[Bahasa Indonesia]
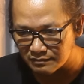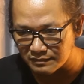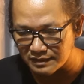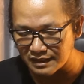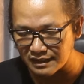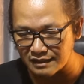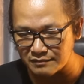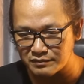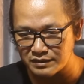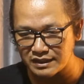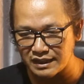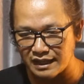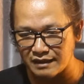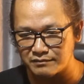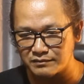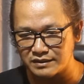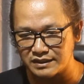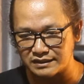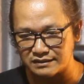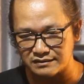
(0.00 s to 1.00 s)
Merapi
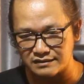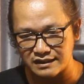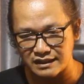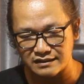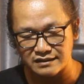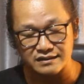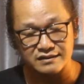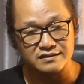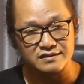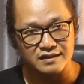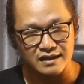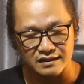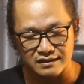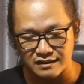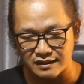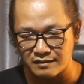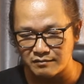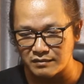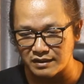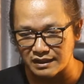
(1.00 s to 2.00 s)
Update dari
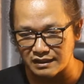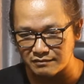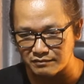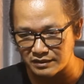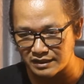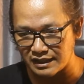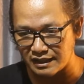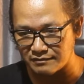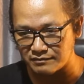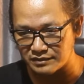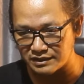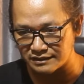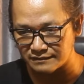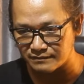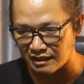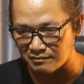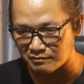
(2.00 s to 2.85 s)
Instagram Merapi Update.